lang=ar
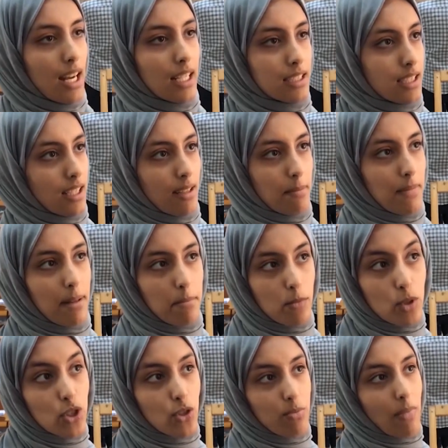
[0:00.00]
حتى ما
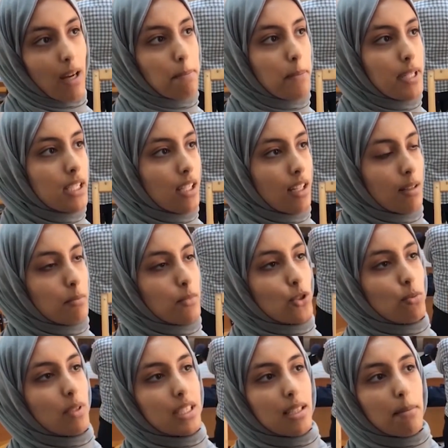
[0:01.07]
مش معبينها مش
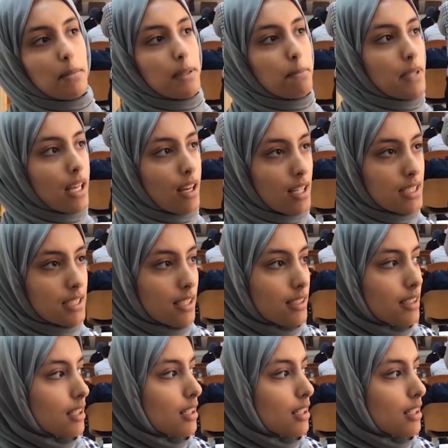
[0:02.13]
مهتمين بها اصلا